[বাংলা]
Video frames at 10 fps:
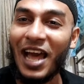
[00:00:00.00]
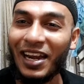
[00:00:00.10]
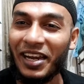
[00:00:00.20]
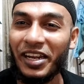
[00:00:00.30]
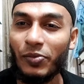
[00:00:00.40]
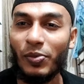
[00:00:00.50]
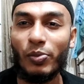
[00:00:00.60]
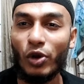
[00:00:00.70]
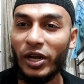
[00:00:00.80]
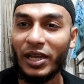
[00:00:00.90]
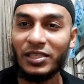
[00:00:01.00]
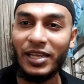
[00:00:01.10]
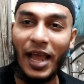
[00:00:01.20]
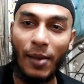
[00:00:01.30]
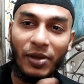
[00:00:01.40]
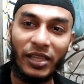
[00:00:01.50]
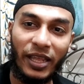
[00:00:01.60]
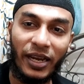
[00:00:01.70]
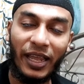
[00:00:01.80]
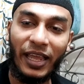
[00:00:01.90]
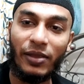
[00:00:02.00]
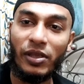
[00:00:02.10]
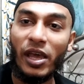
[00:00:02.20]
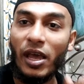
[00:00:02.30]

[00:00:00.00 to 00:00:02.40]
টার্গেটেড পিপলের কাছে আমাদের এই